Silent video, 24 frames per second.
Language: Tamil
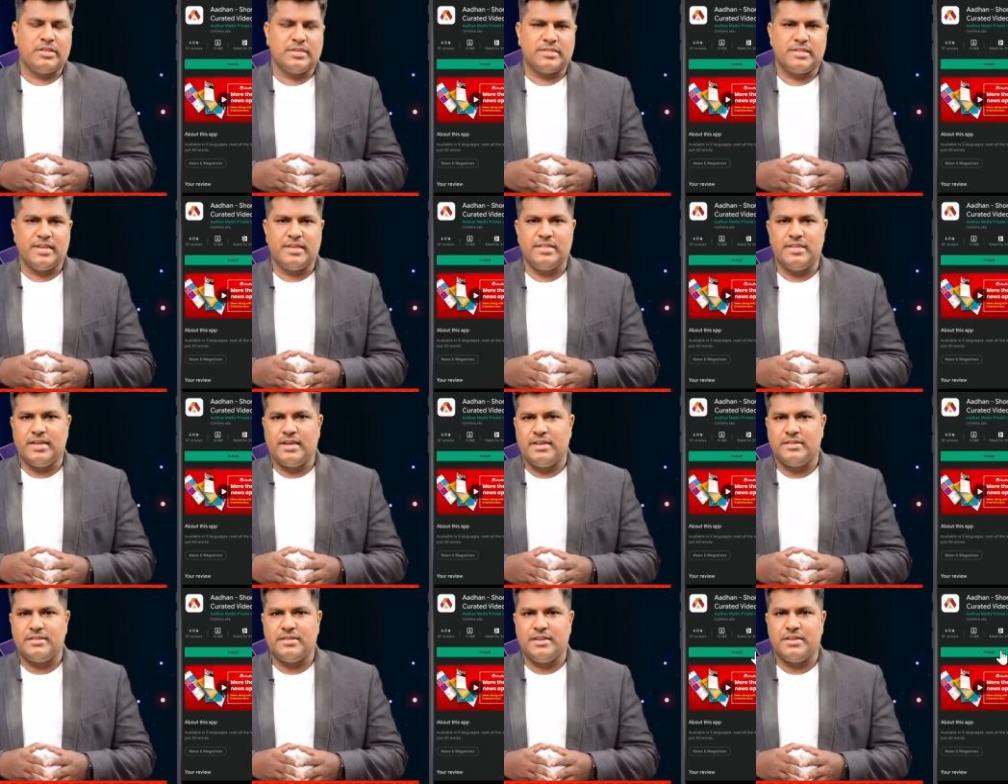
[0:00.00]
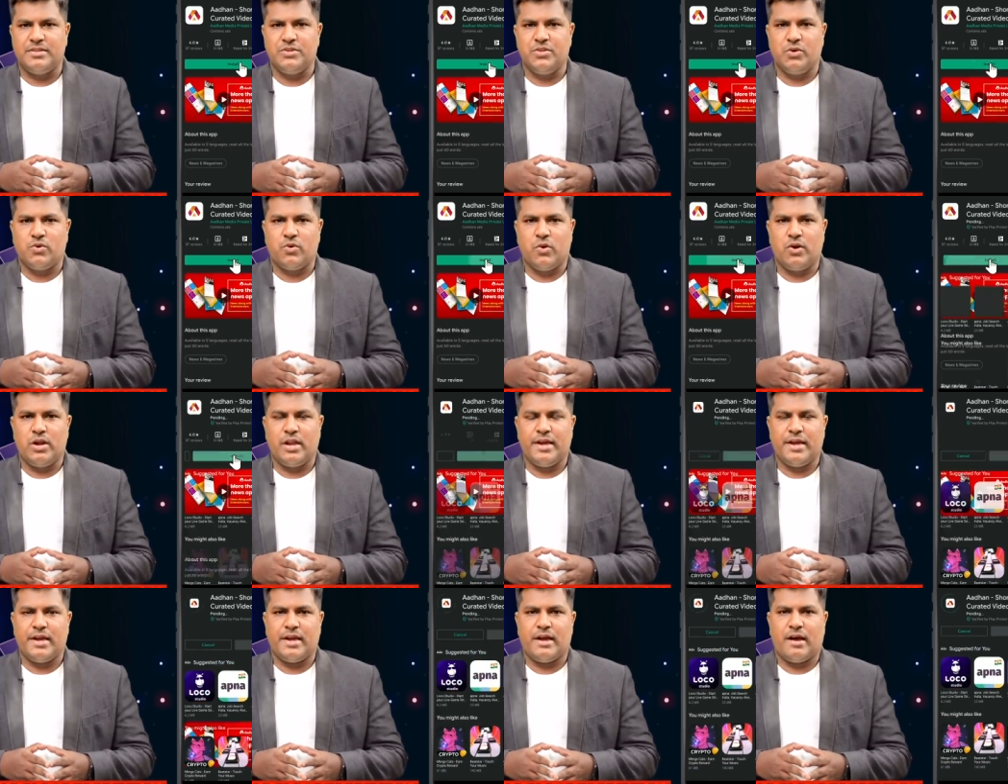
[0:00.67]
செய்திகளை தெரிந்து கொள்ள
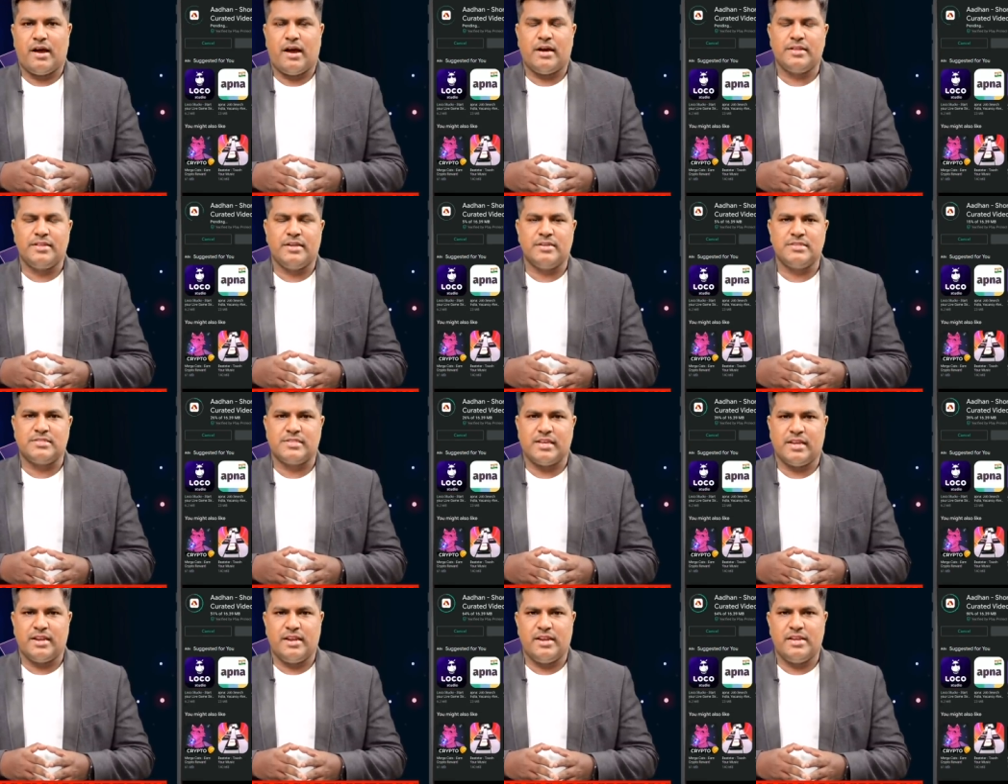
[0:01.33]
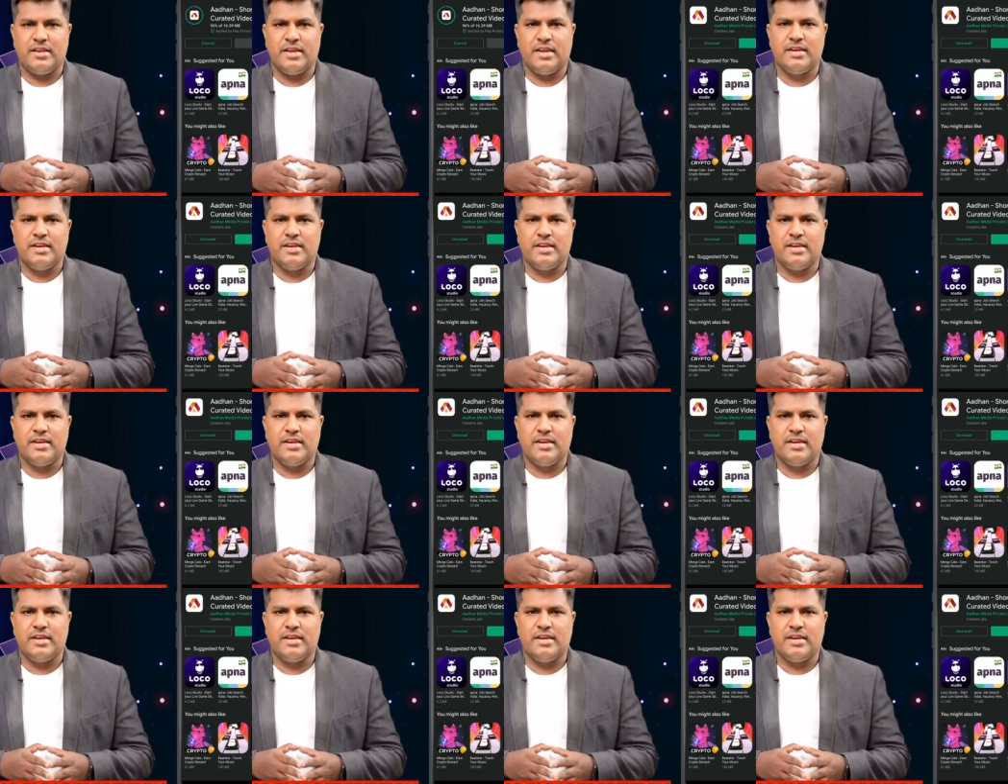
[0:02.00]
ஆதன் செயலியை